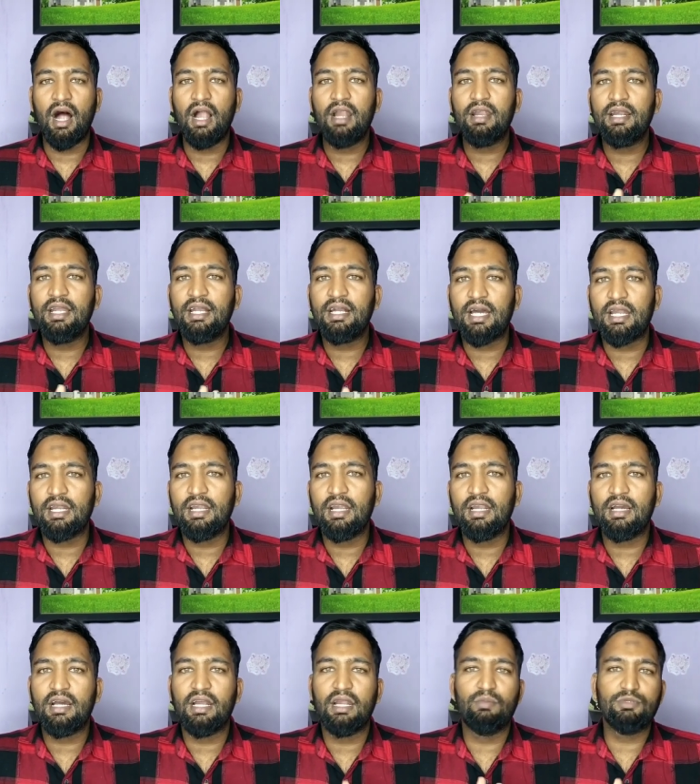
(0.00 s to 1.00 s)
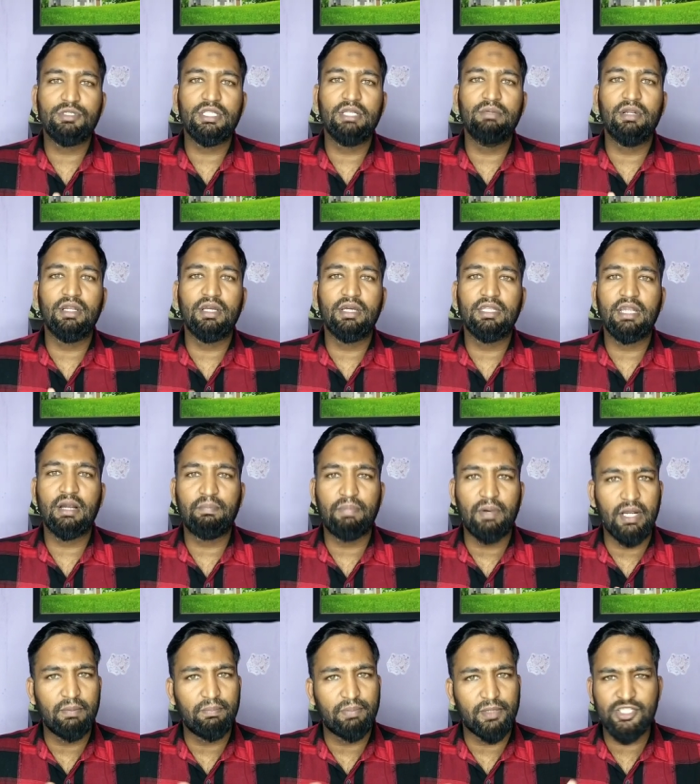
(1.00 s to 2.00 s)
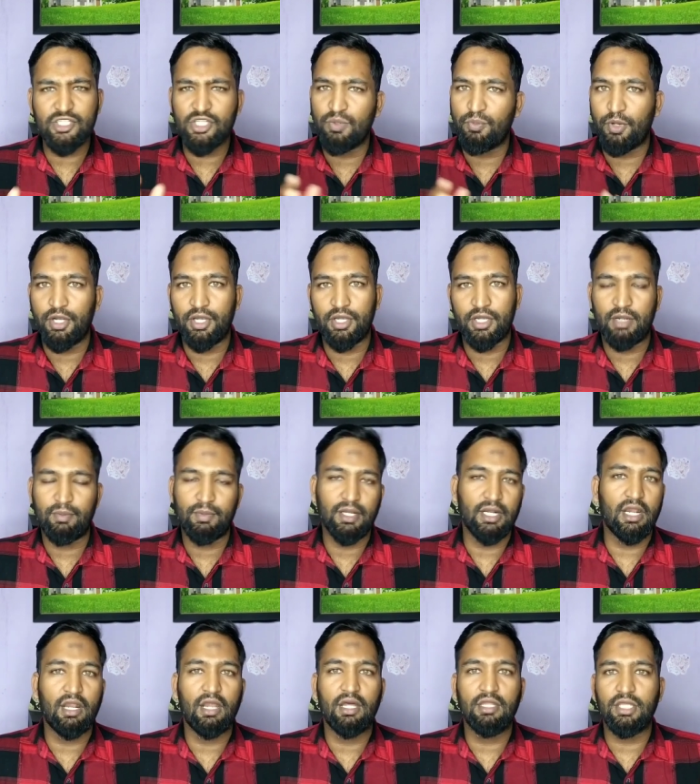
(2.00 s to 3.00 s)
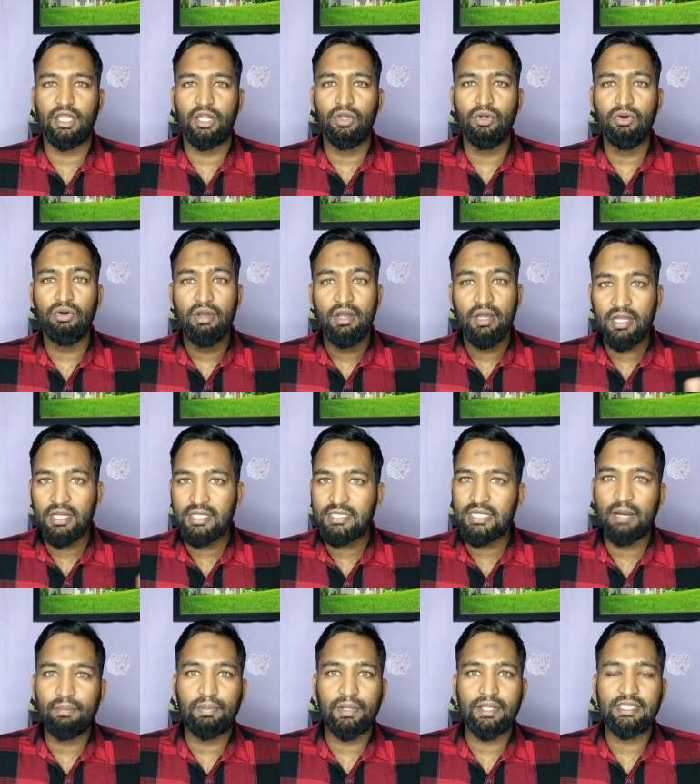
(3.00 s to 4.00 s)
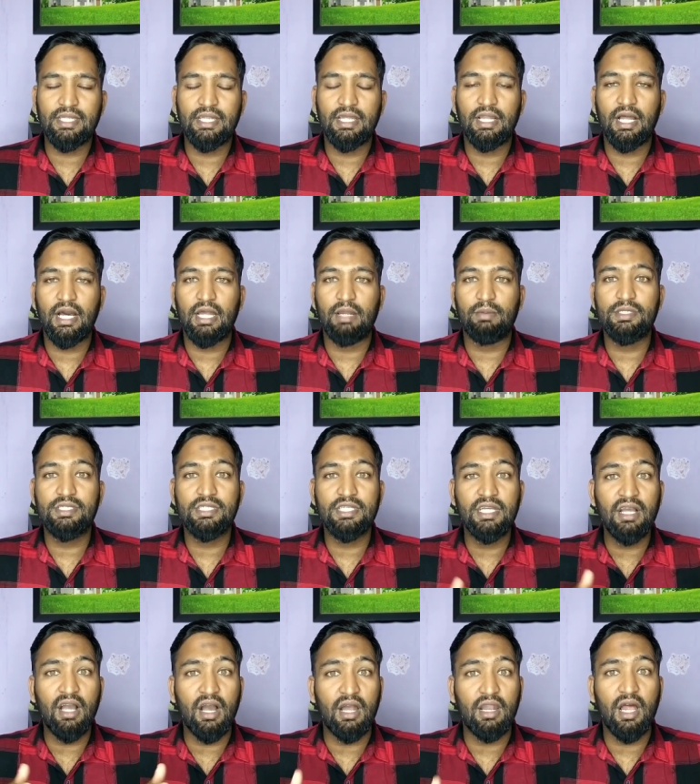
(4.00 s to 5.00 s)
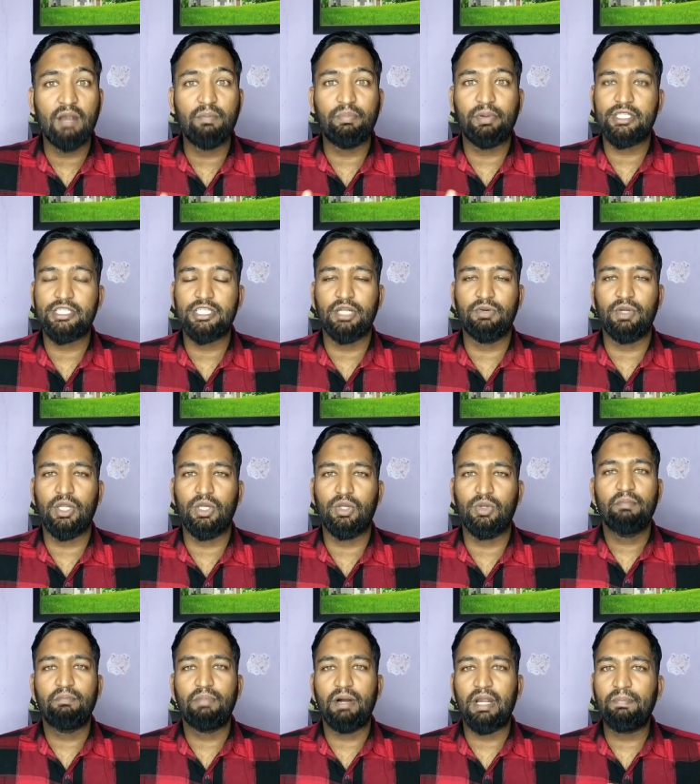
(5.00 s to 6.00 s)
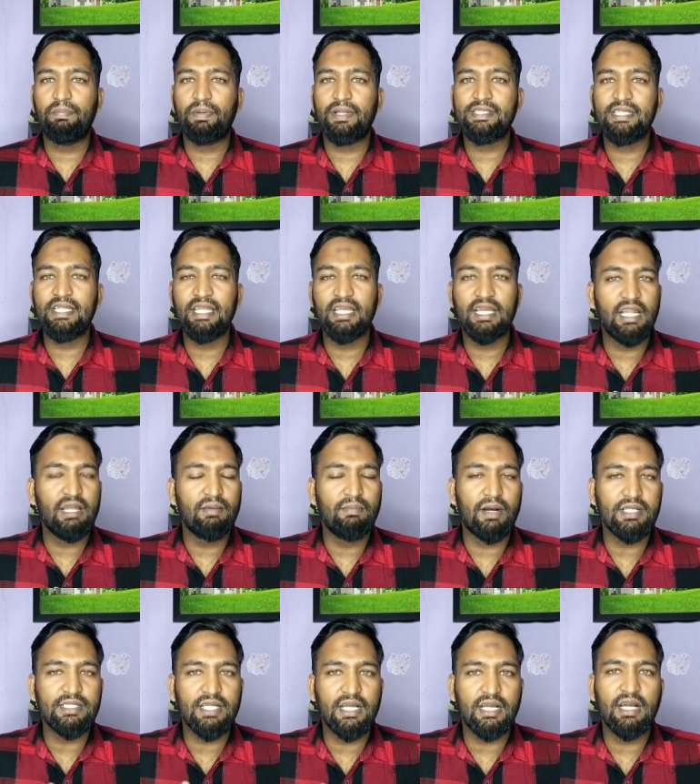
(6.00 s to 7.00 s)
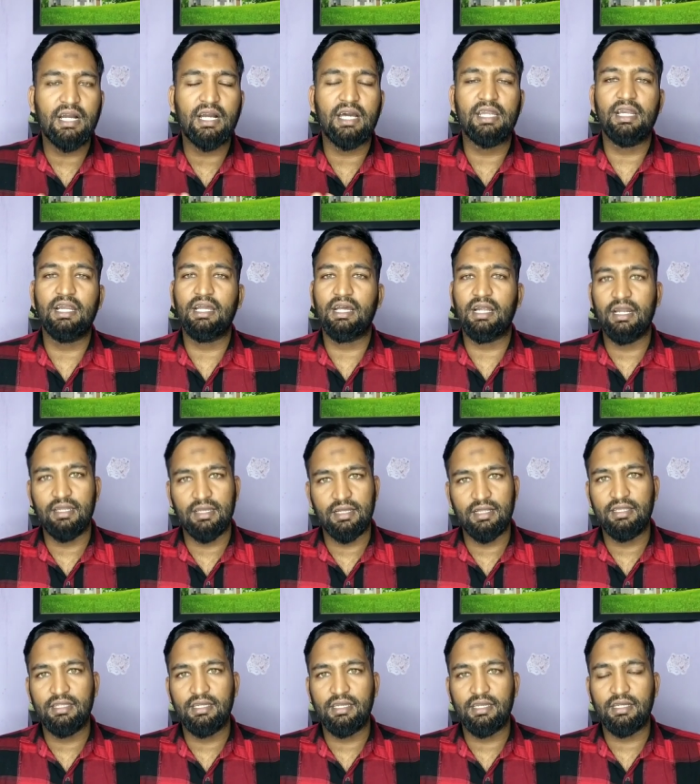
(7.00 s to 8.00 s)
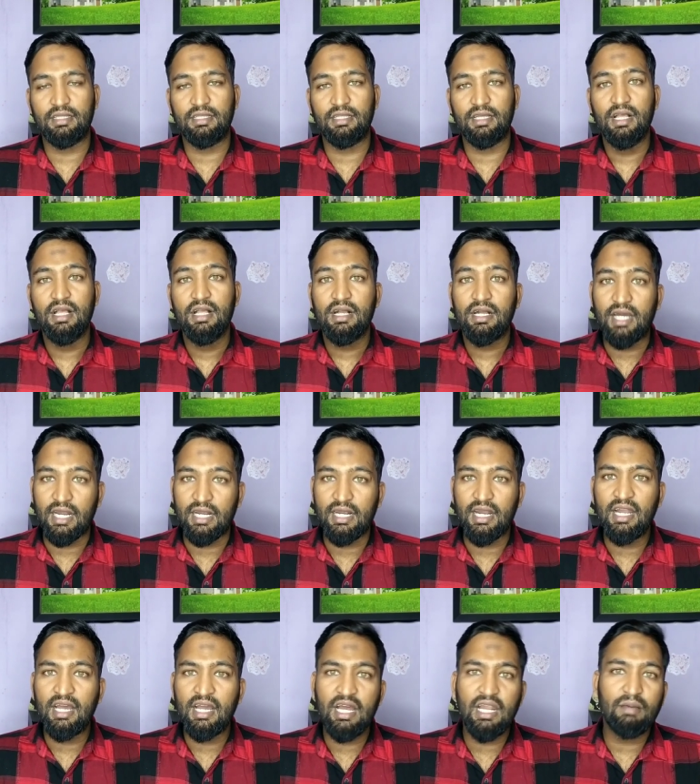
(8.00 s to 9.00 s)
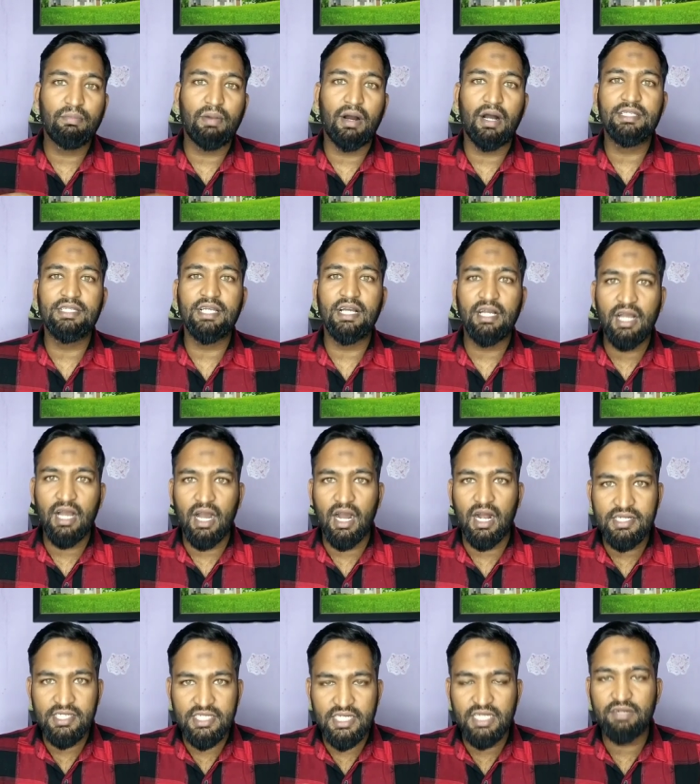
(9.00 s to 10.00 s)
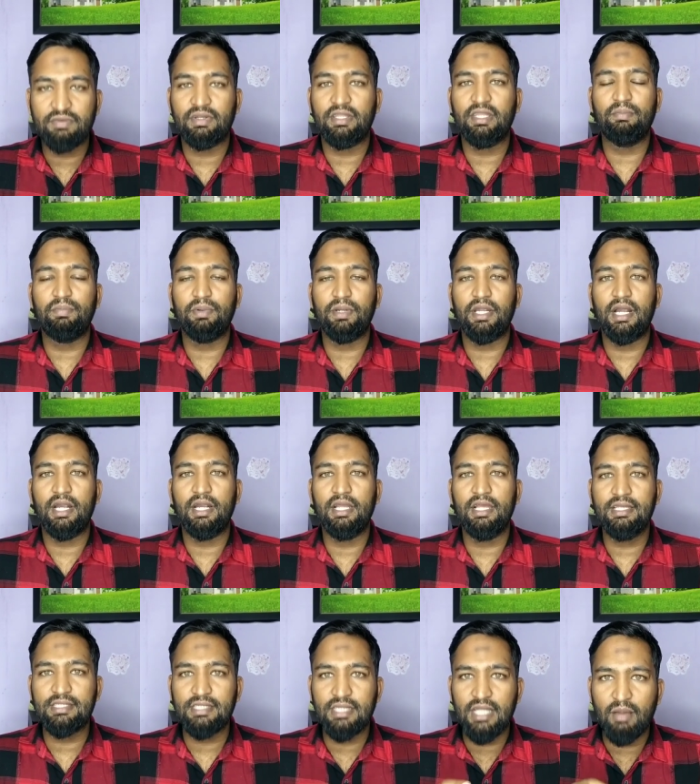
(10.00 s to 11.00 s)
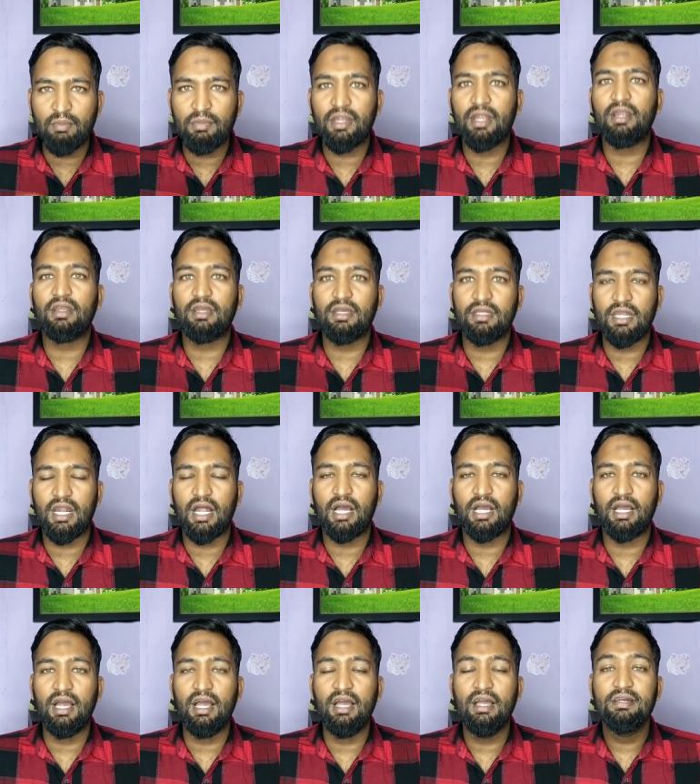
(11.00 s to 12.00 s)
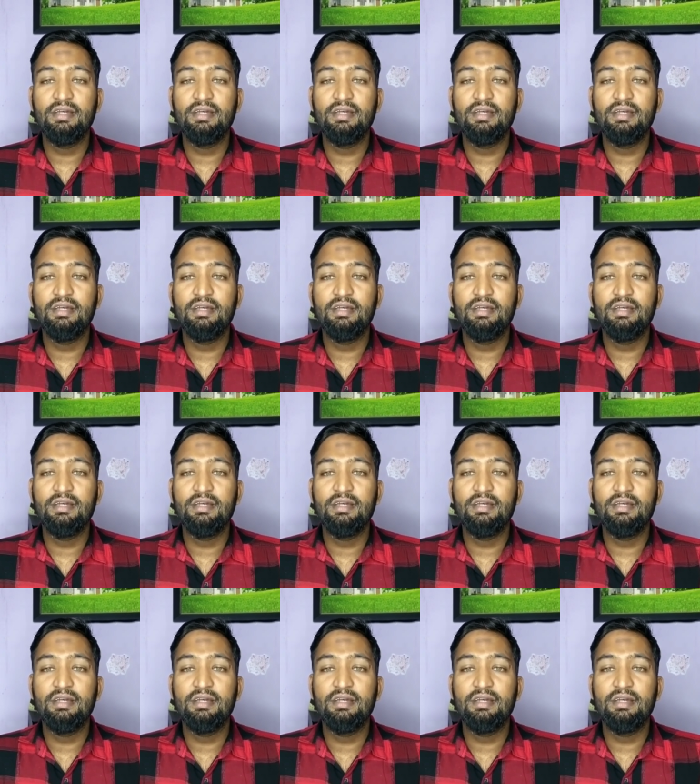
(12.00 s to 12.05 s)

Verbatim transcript: ஆல்ரெடி கர்நாடகாவில் முஸ்லீம்களுக்கு எதிராக பல பிரச்சனை போயிட்டு இருக்கு நமக்கு நல்லா தெரியும் ஹிஜாப் பிரச்சனையில் ஆரம்பிச்சு ஹலால் பிரச்சனை வரைக்கும் பல பிரச்சனைகளை பாஜக கர்நாடகாவில் நிகழ்த்திட்டு இருக்குது கர்நாடகாவில் பாஜக ஆட்சிக்கு வந்த பின்னாடி இஸ்லாமியருக்கு எதிராக